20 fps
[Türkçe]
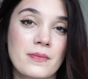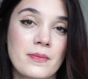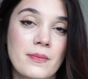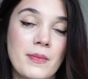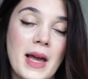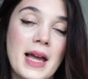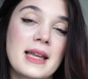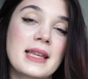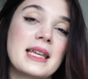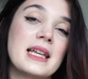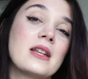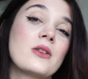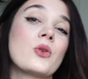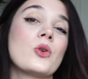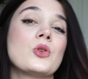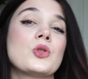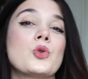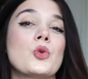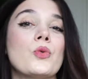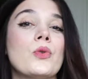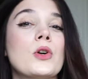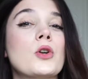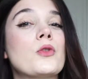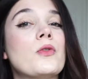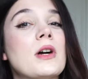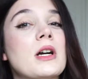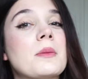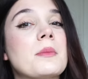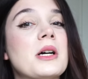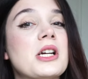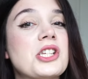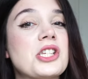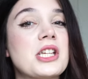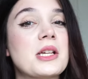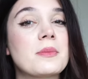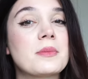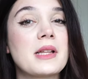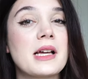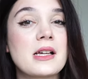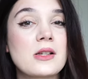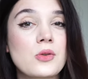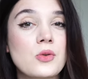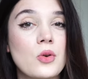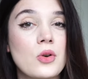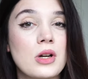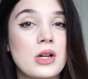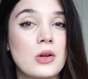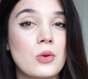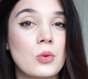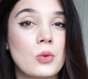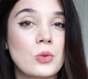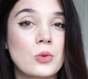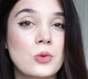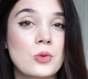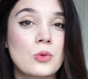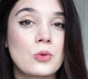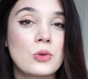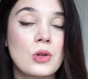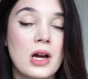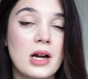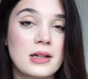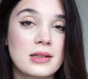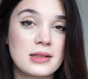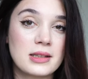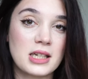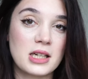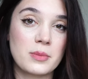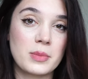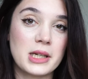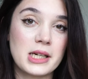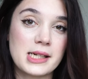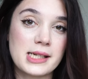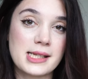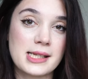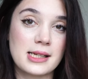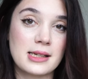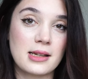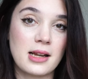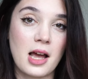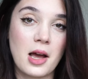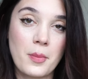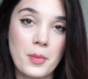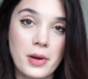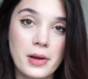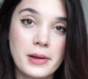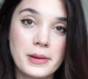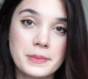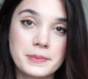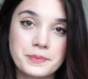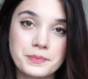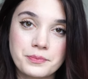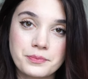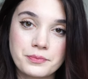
Belki ilk önce ufak ufak başlayıp daha sonra o uzunluğu arttırabilirsin ama